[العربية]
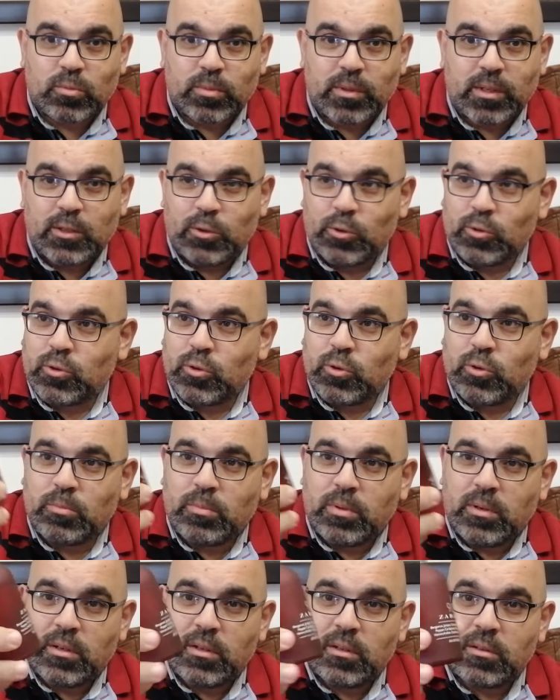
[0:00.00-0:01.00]

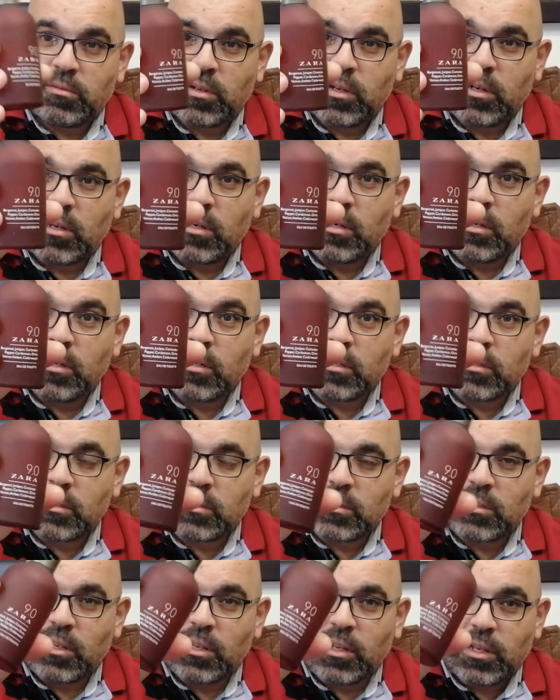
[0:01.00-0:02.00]
وباليوتيوب
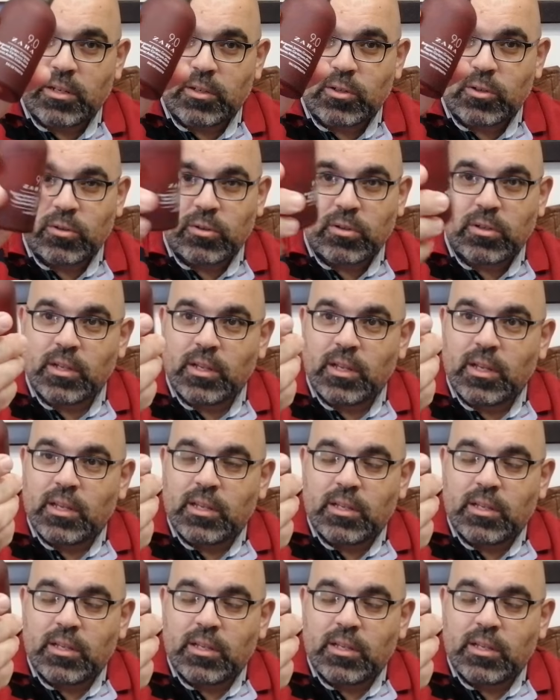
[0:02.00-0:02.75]
فطلع انه